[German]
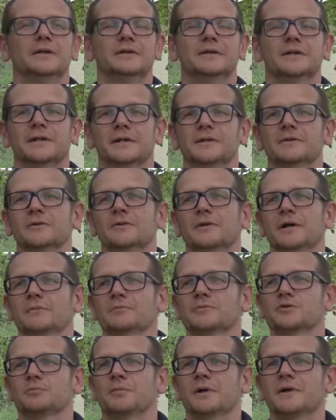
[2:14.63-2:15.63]
Die Kinder
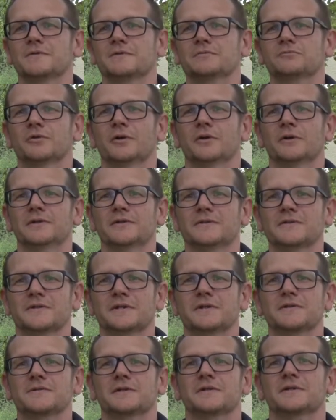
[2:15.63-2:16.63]
haben Spaß und Freude. Das
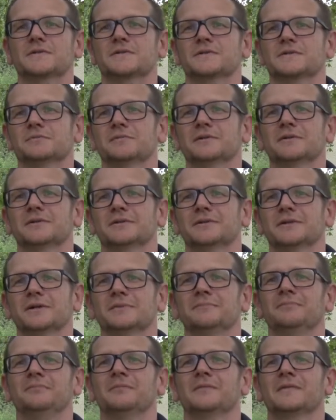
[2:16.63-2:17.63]
Kids Race ist wieder da.